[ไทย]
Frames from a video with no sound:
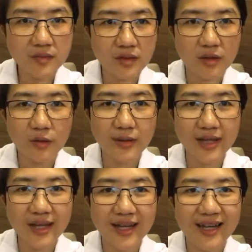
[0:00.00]
โอเค
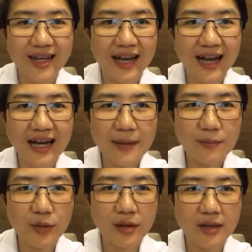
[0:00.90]
อาการ
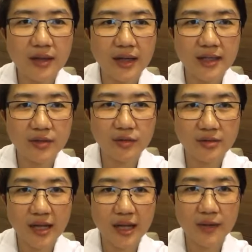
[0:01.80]
ปวดเหนื่อยสง
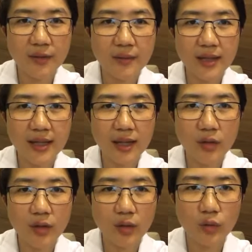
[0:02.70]
สัยว่ามะเร็งเข้า
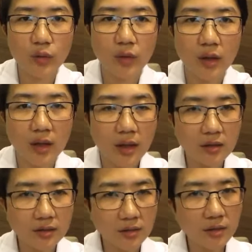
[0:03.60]
กระดูก เอ
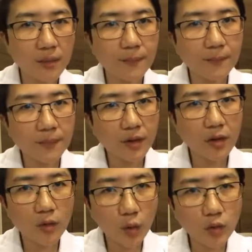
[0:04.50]
อก็ ก็
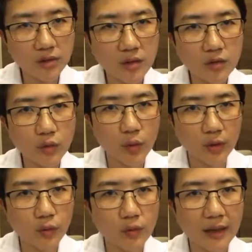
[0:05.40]
คงจะต้องตรวจ
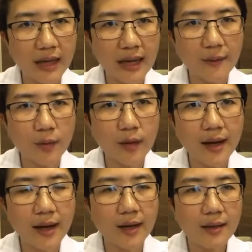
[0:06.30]
ดูนะคะ เพราะว่า
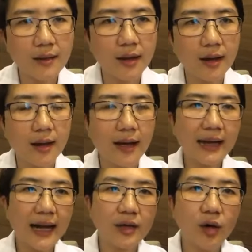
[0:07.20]
อา
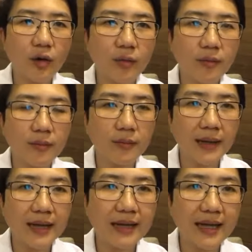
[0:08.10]
การของมะ
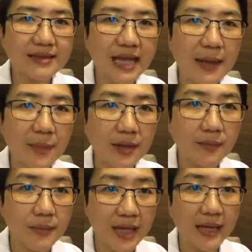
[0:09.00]
เร็งเลี้ยกระจาย มัน
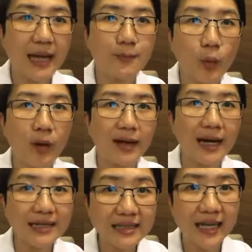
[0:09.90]
มีอาการปวดอา
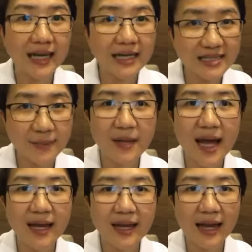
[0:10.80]
การเหนื่อยอาการเจ็บ
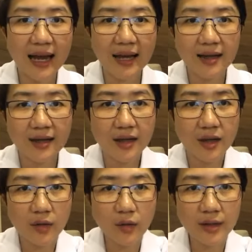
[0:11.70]
ได้นะคะ
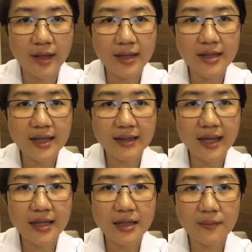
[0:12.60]
โอเค กินยา
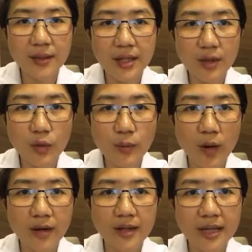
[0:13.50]
ต้านหนึ่งปี คุณพ
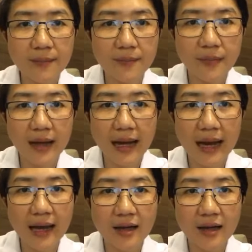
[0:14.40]
รทิพย์นะคะ